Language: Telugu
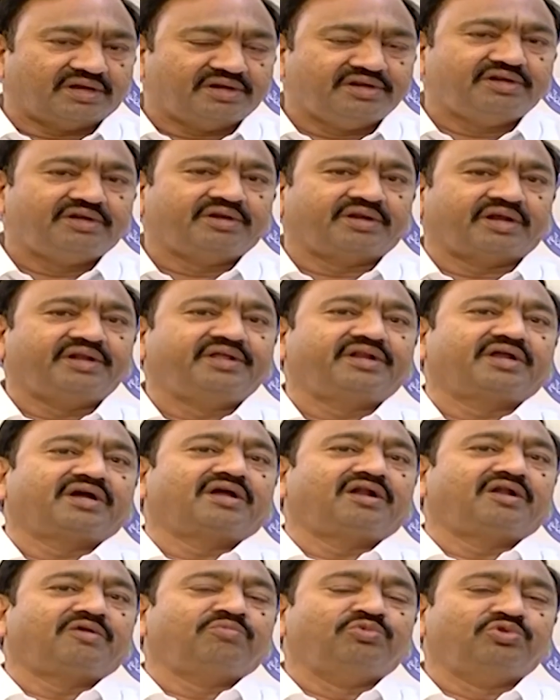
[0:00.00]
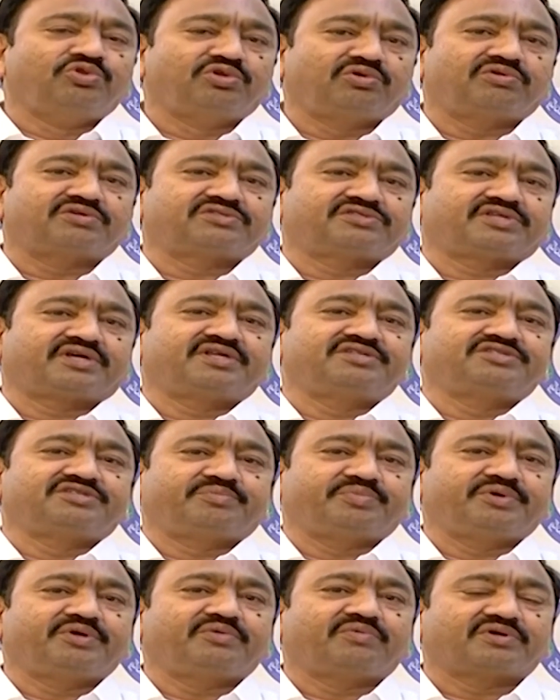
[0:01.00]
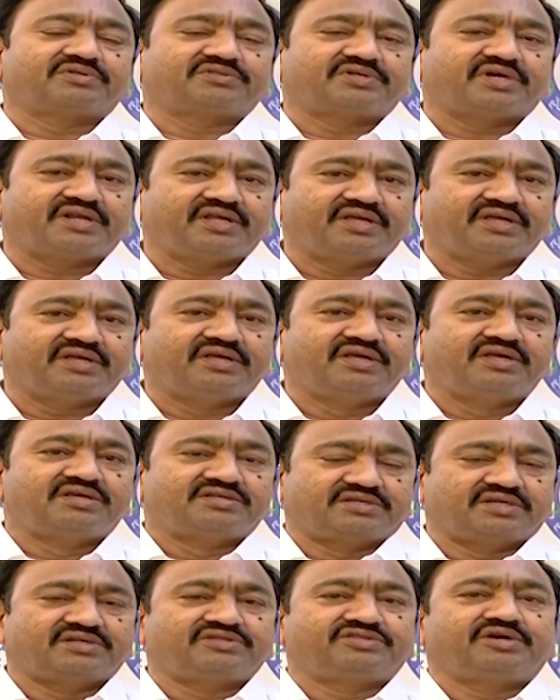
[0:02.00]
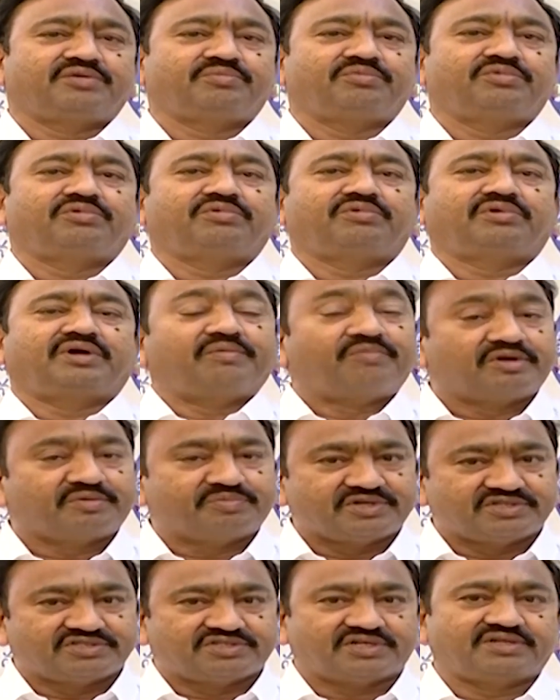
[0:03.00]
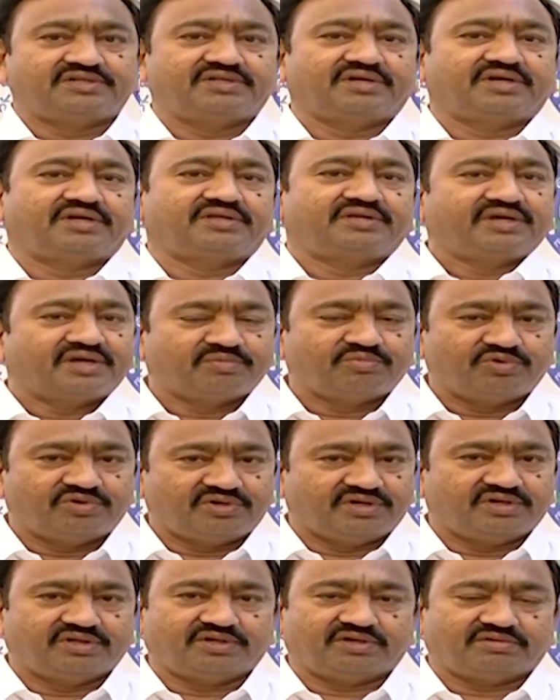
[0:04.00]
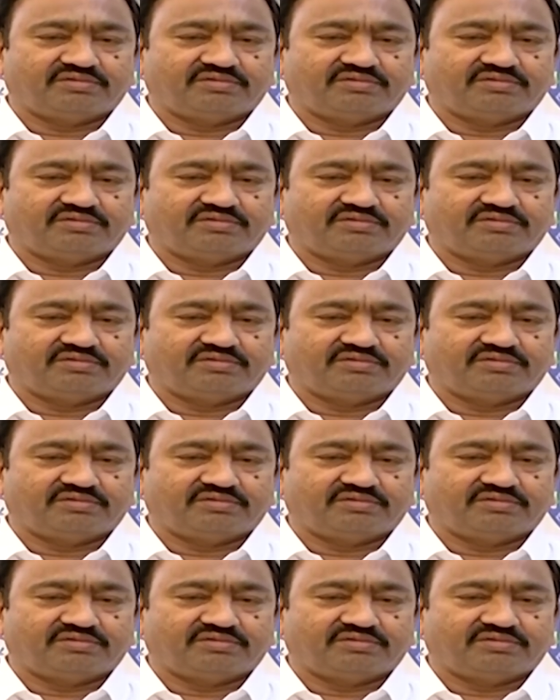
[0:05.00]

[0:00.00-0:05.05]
అన్ని అన్ని రంగాల్లో ముందుకు వస్తారని చెప్పి ఒకసారి సంక్షేమం అమలుపరిచాడు జగన్మోహన్ రెడ్డి